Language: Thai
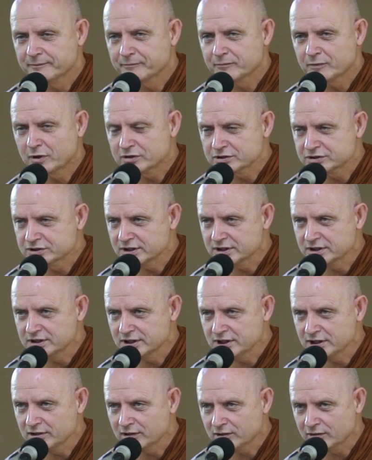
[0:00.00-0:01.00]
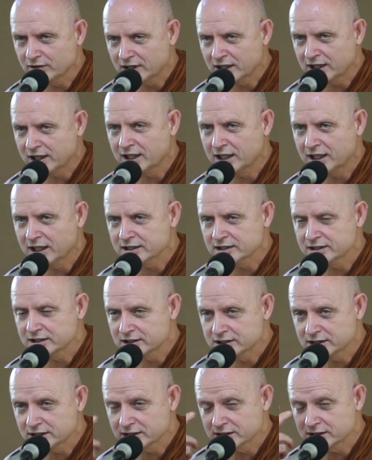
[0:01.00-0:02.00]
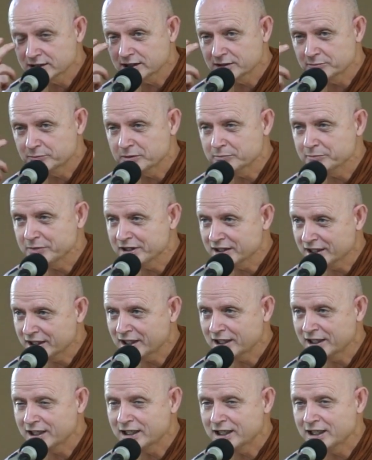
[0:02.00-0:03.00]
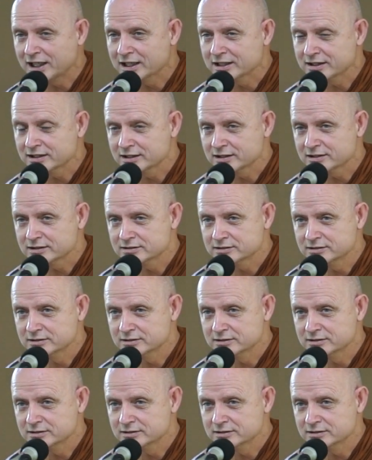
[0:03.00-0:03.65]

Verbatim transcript: เพราะสิ่งที่เราอ่านนี้มันเป็นอาหารนะ